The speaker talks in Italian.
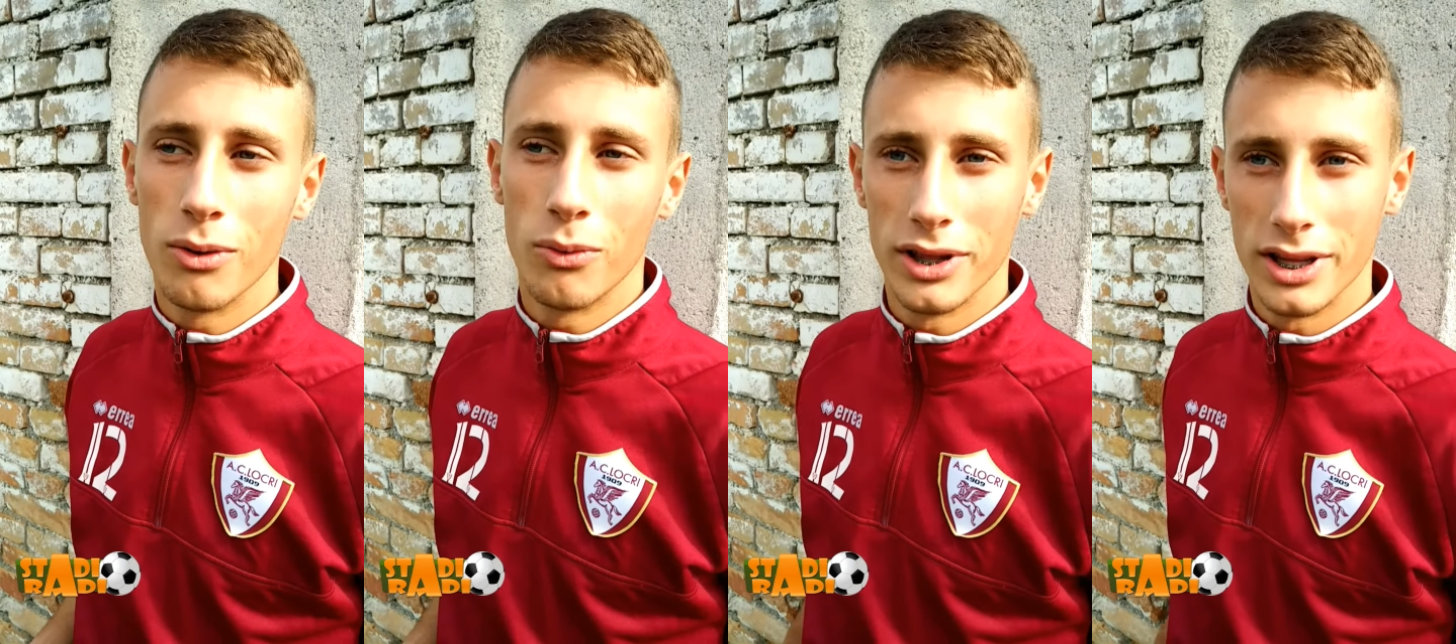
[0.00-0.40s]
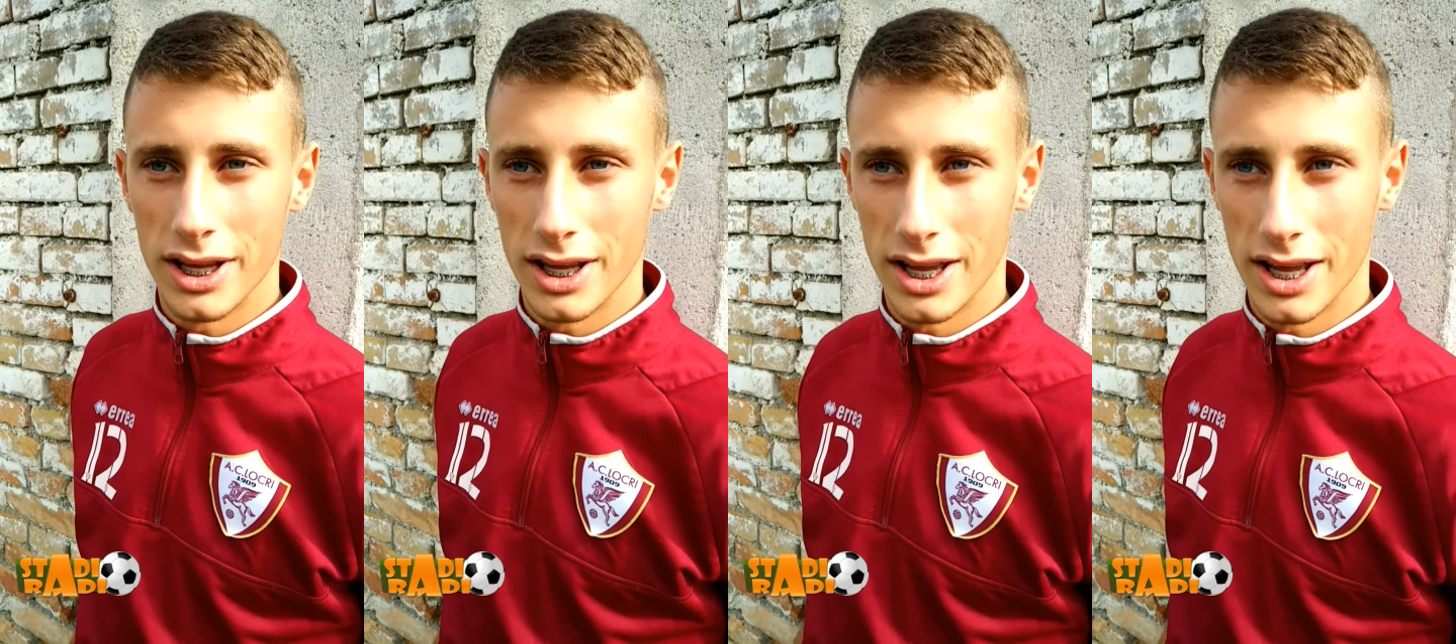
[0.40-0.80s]

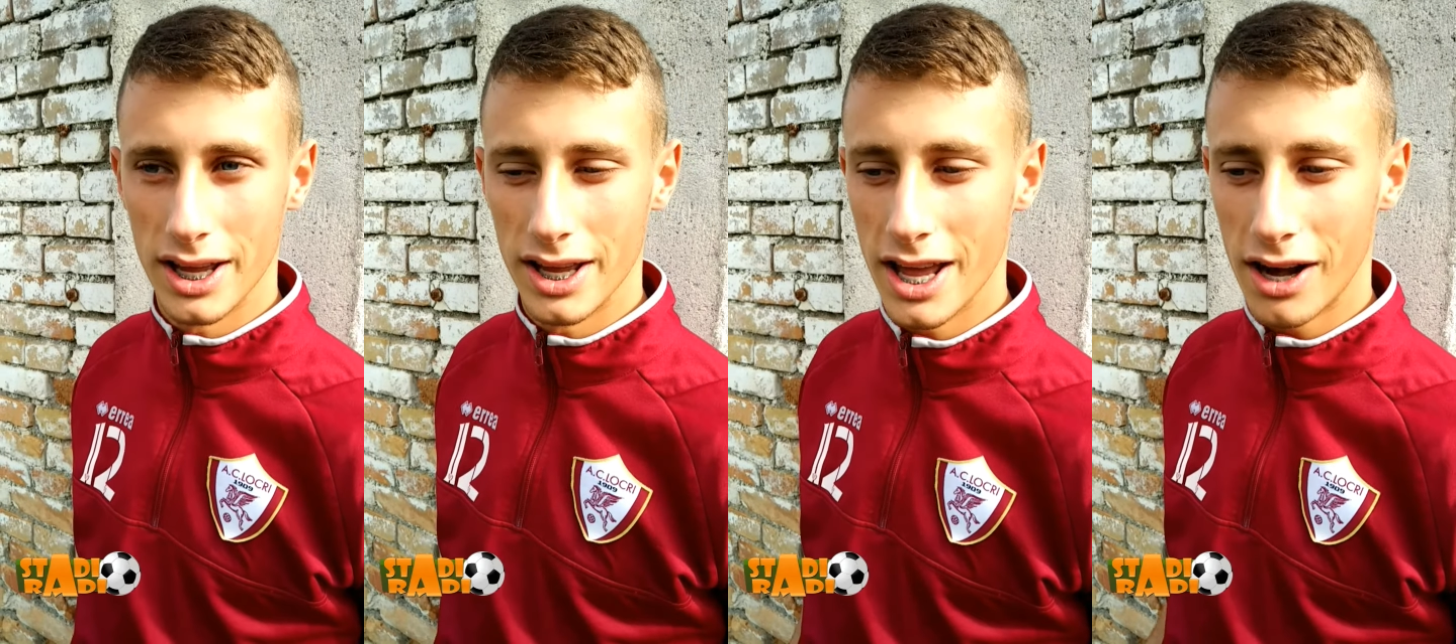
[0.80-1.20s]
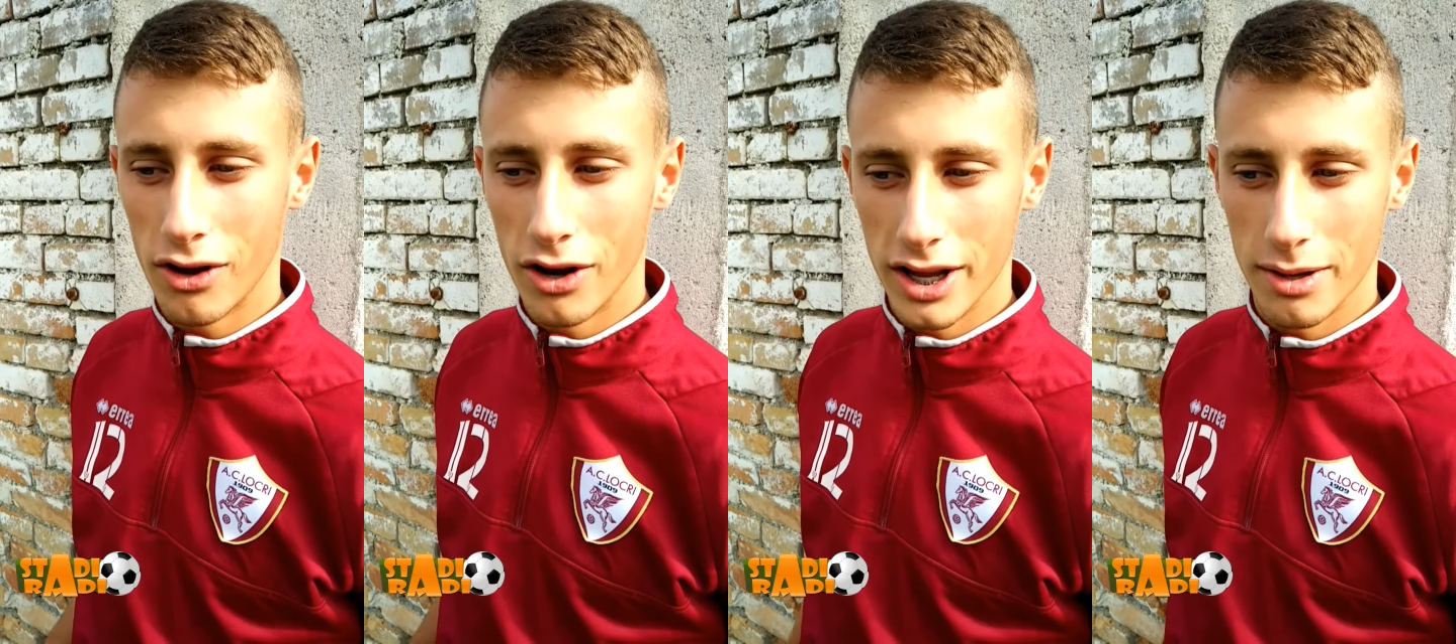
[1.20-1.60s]
quindi gli
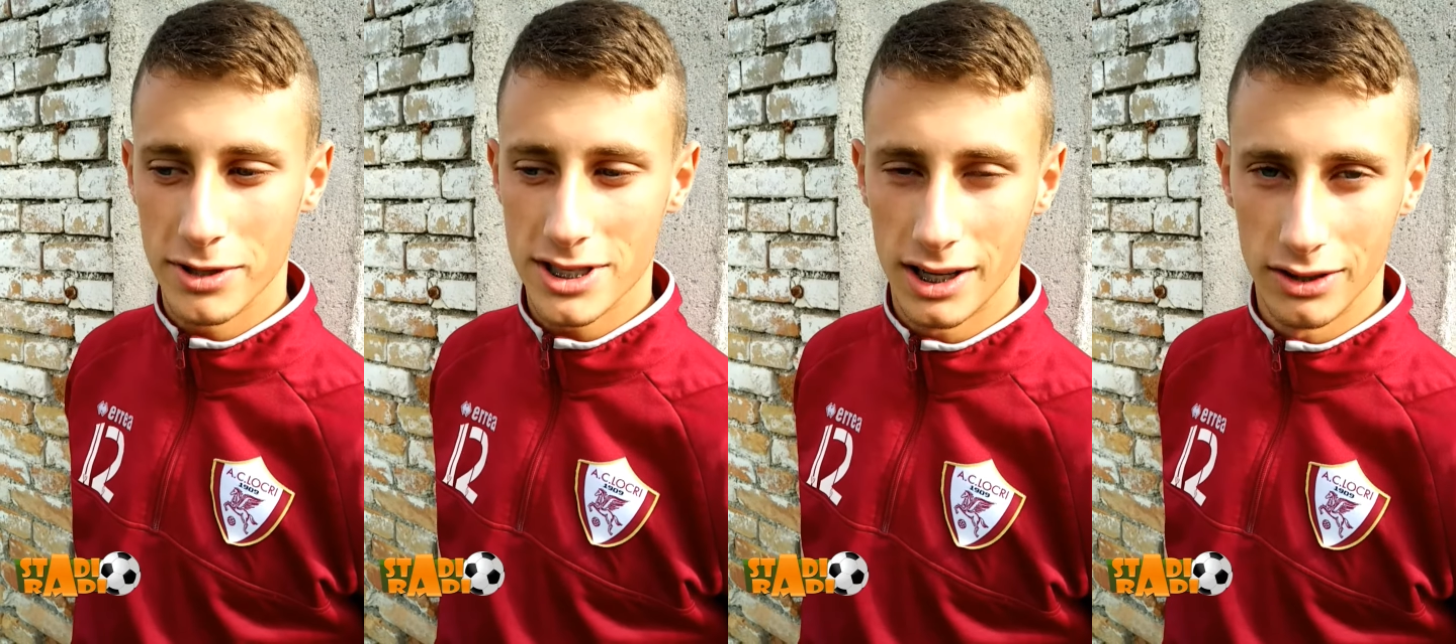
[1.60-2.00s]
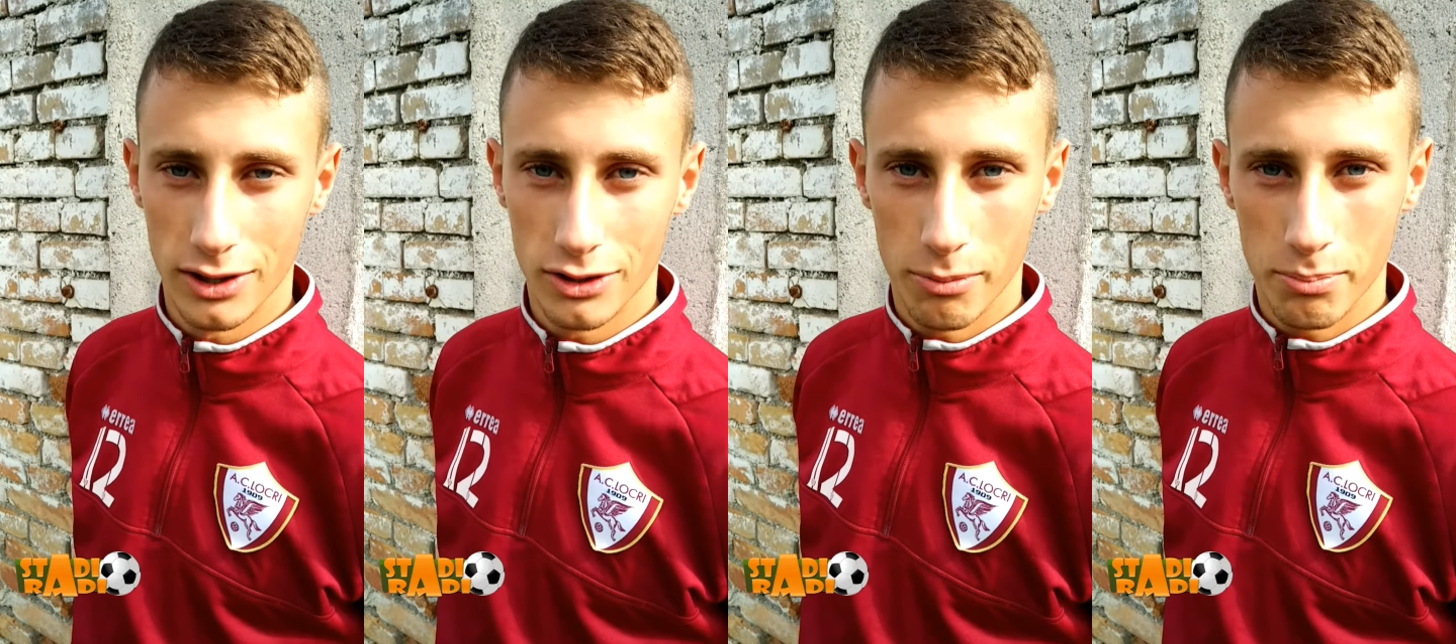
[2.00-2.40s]
errori peseranno il
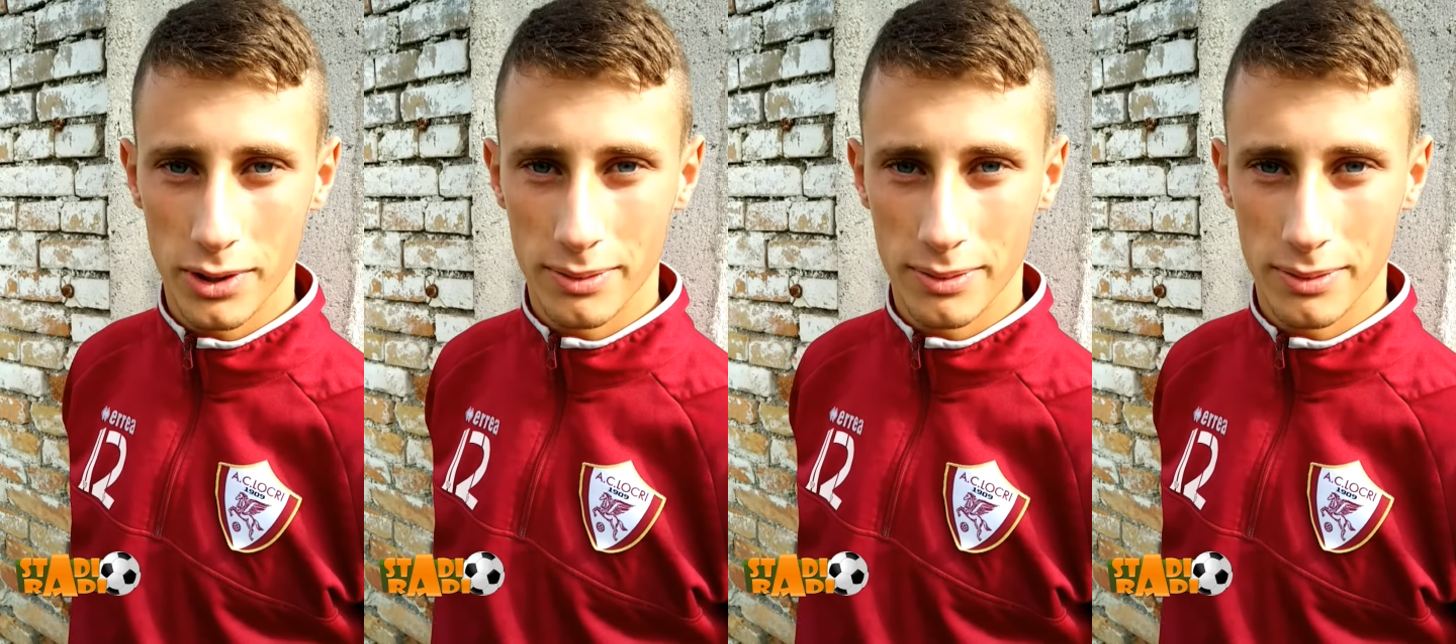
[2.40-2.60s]
doppio.